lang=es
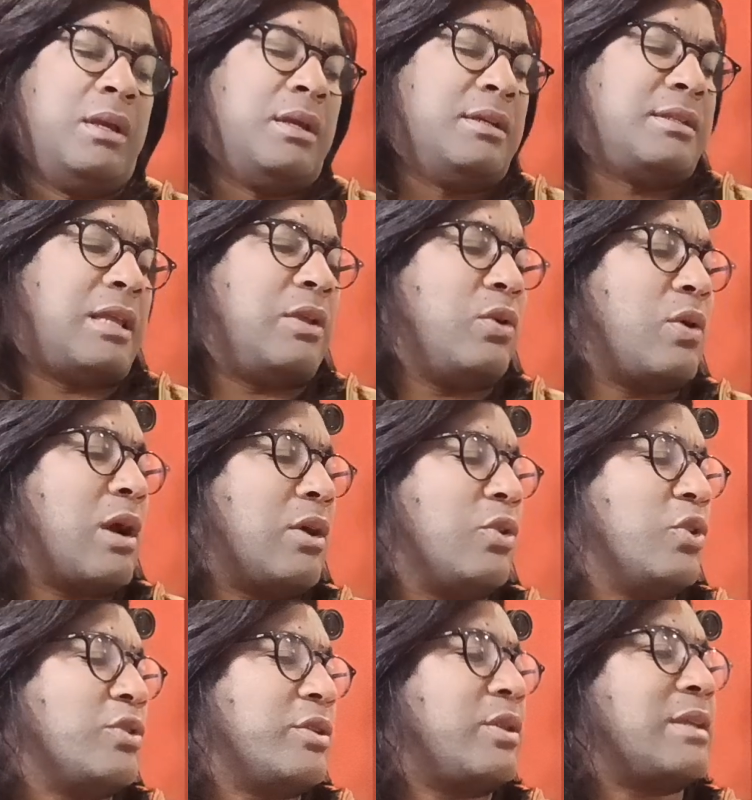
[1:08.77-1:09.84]
Se dieron a
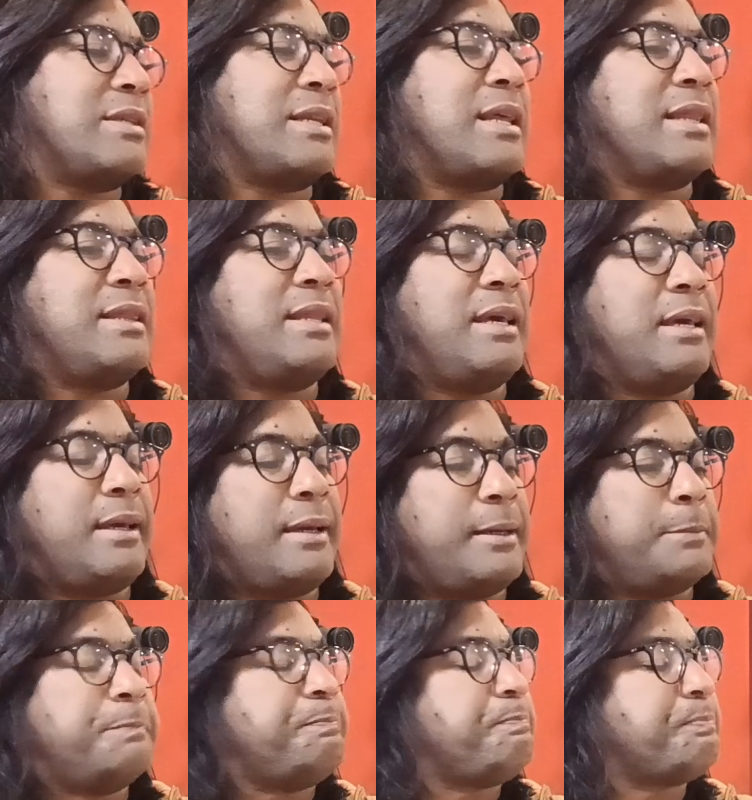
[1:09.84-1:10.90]
conocer una serie
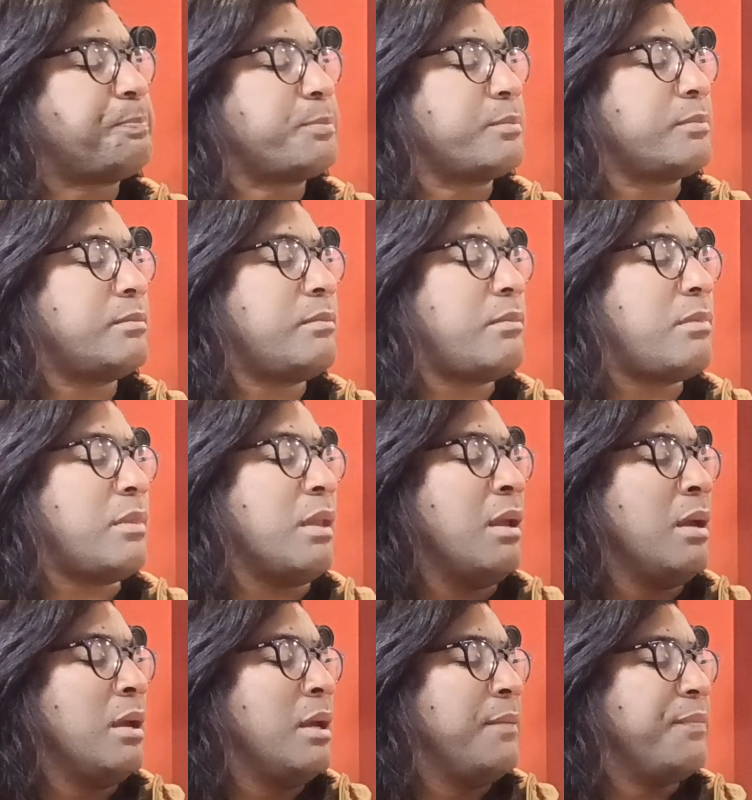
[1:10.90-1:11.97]
de,
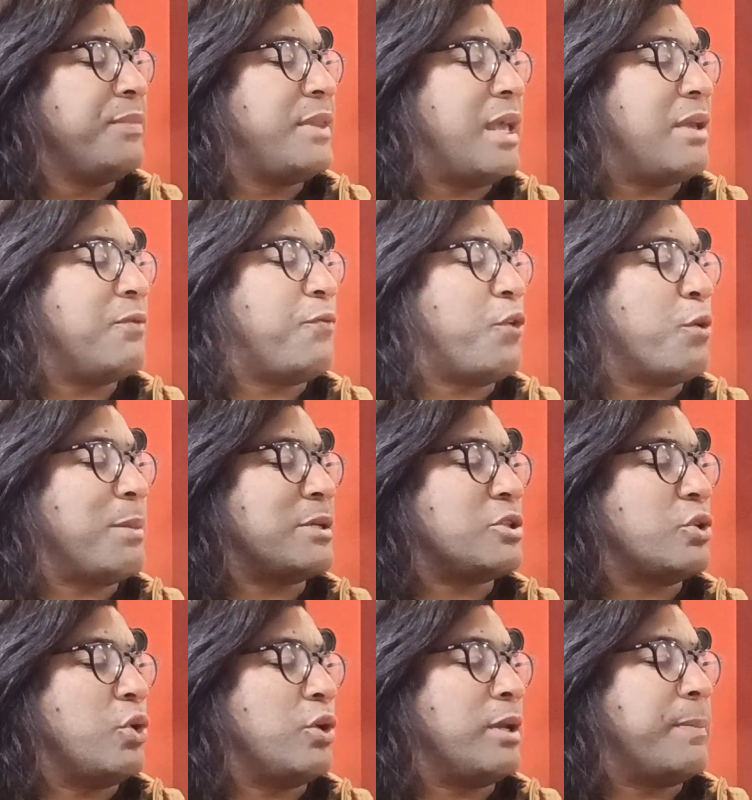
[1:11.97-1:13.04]
de
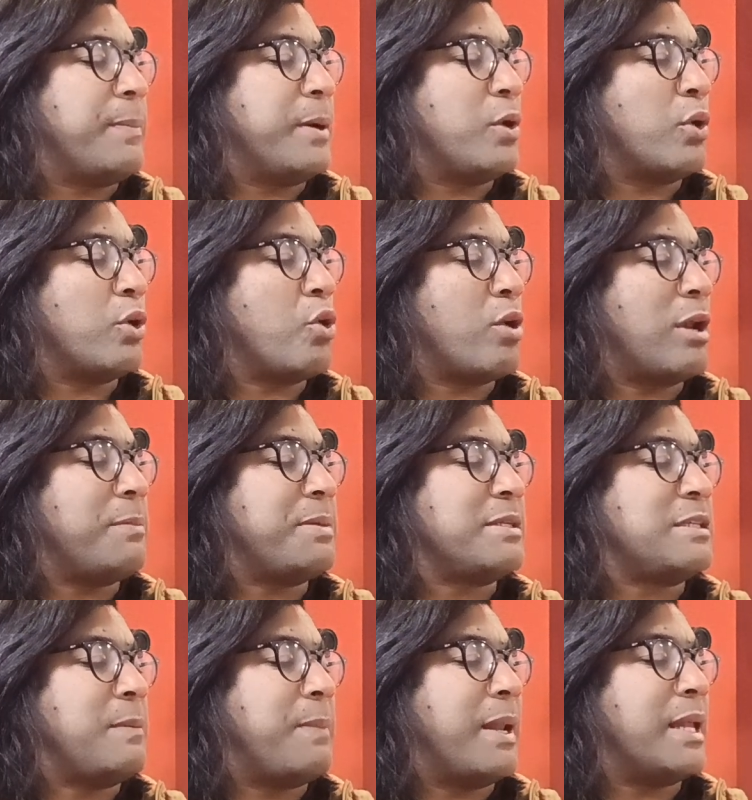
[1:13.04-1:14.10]
informaciones, pero creo que el
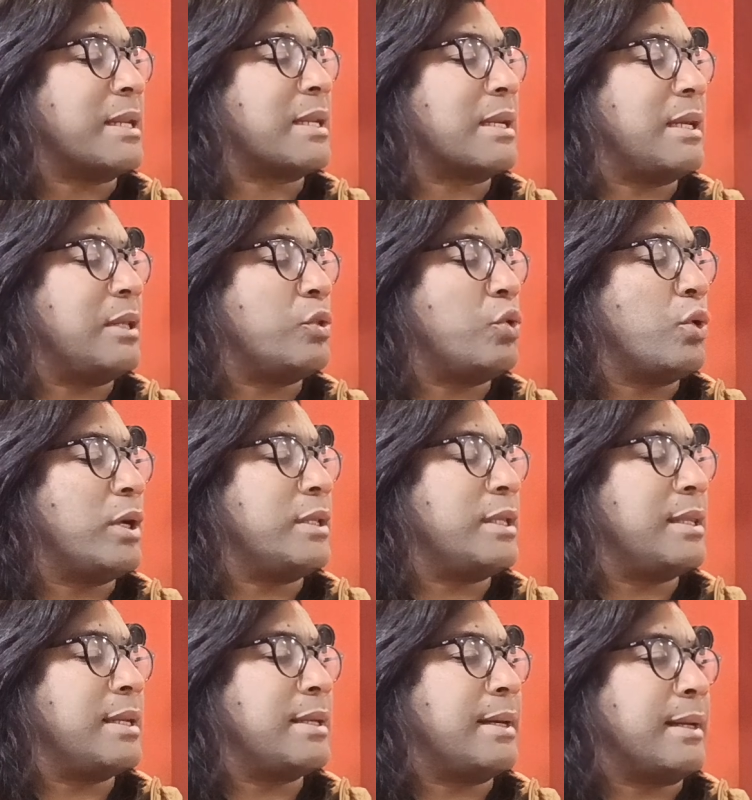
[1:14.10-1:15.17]
principal reto que
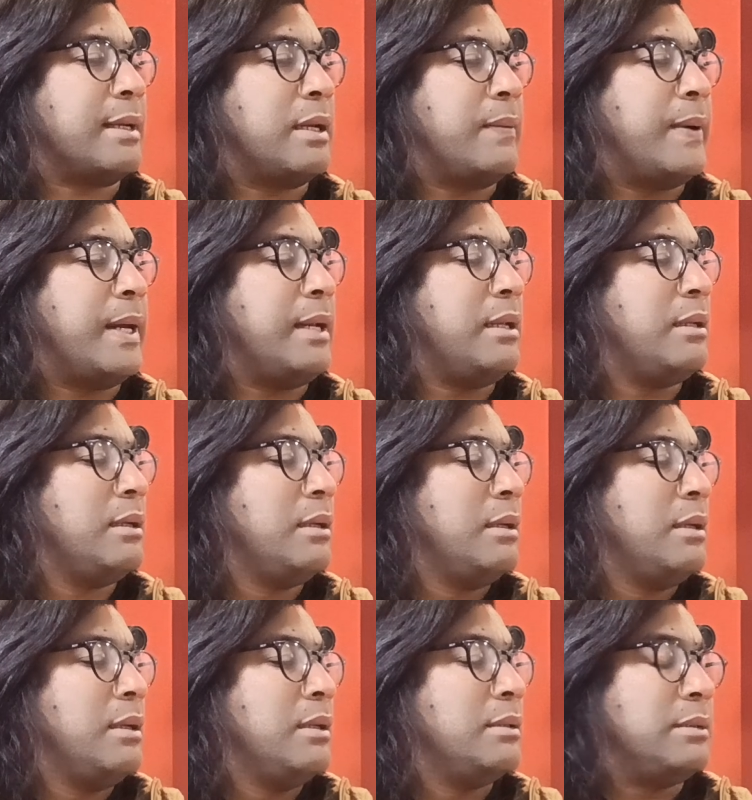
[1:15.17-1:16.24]
tiene el carnaval
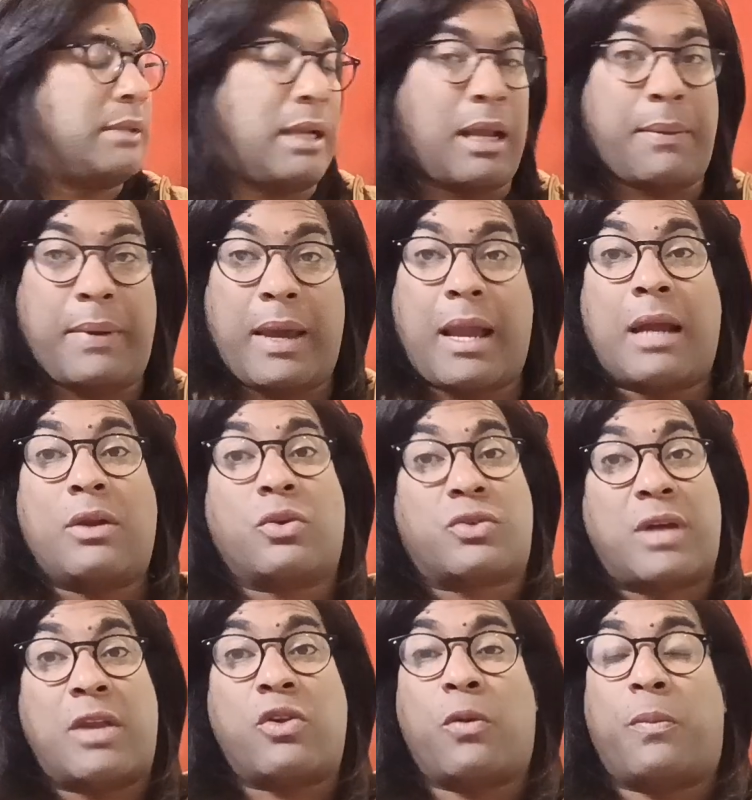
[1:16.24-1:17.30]
de La Vega en los
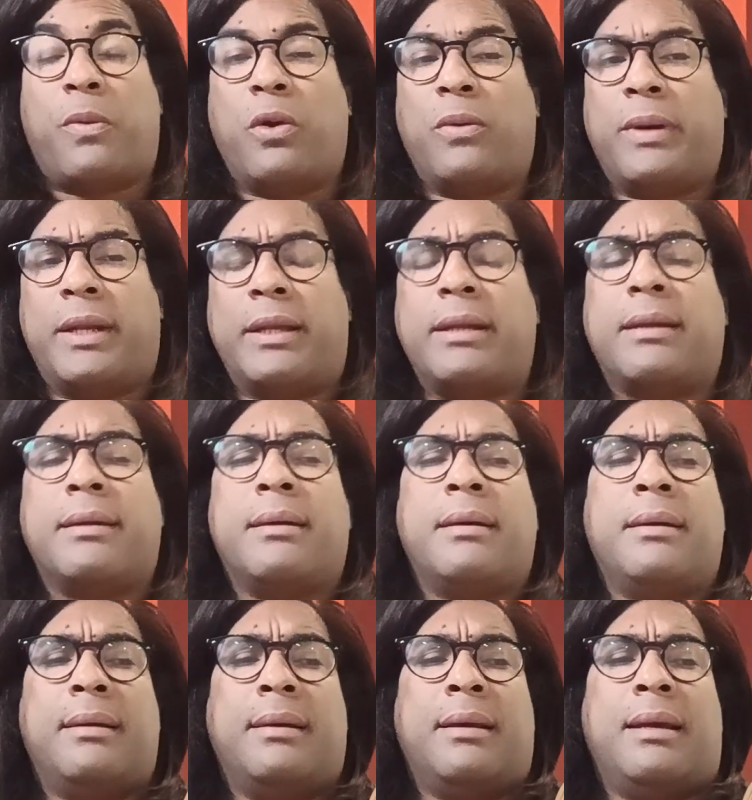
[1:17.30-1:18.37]
años por venir
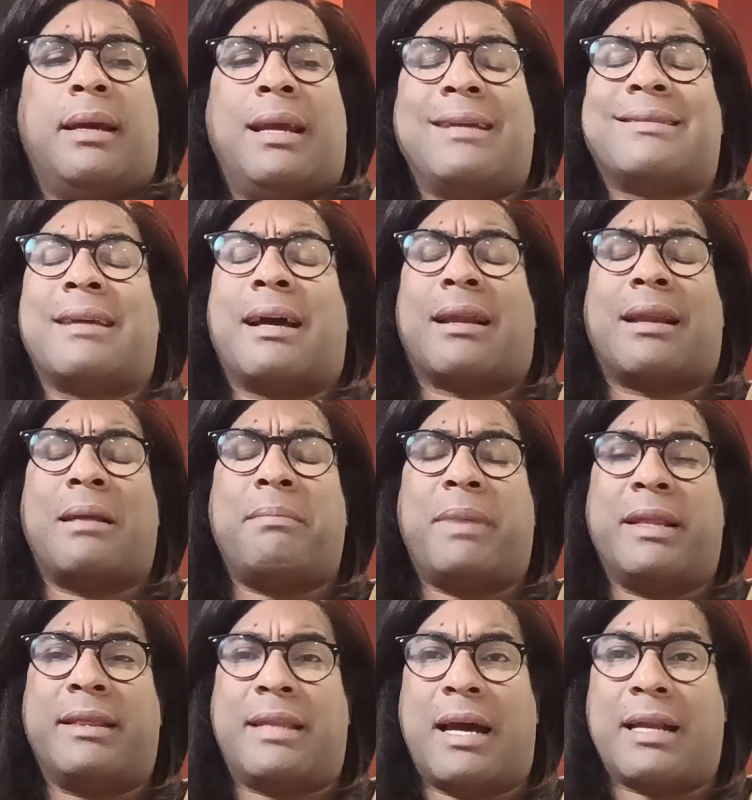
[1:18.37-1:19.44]
es
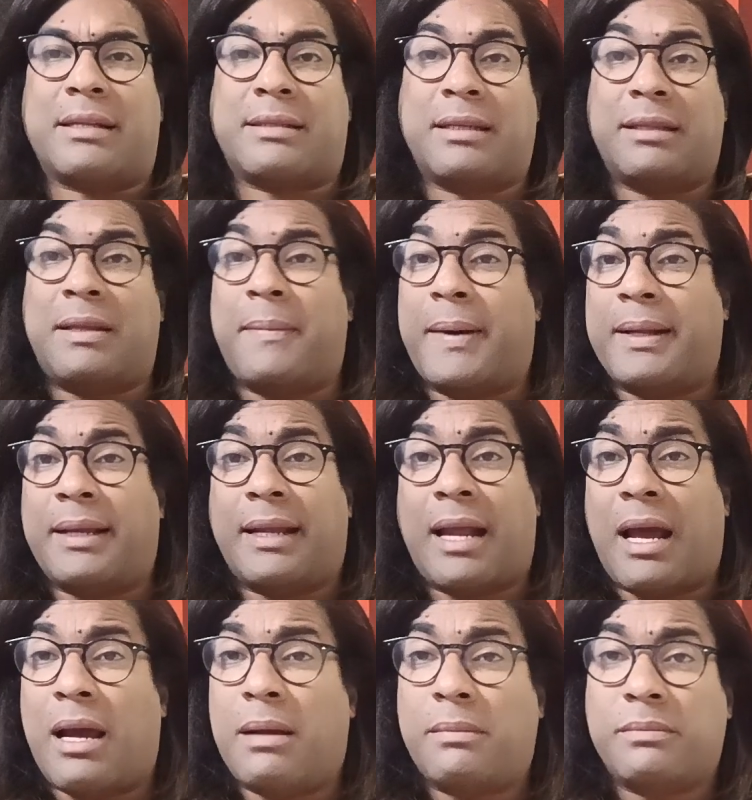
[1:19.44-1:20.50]
reinventarse de
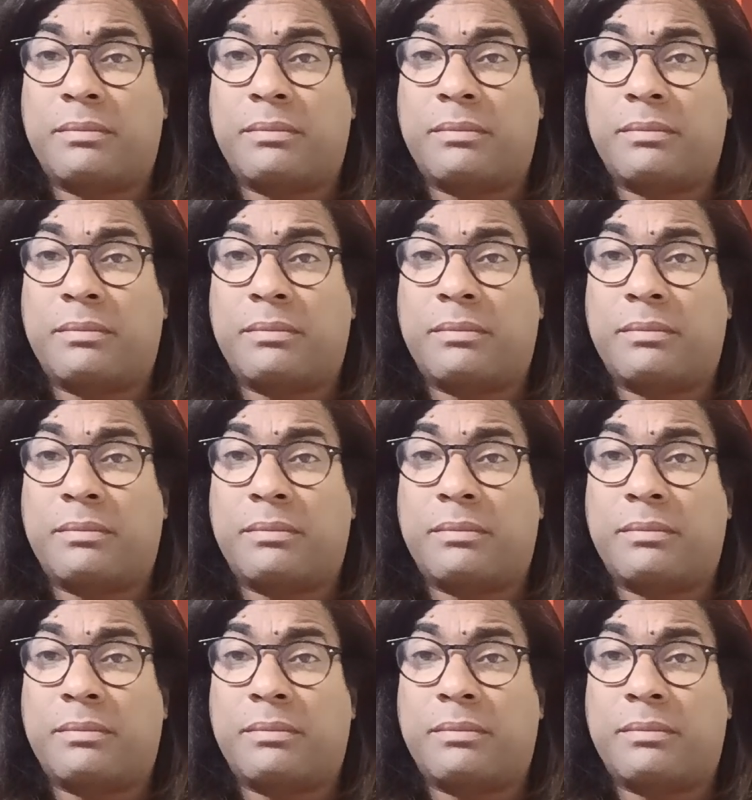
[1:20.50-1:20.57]
manera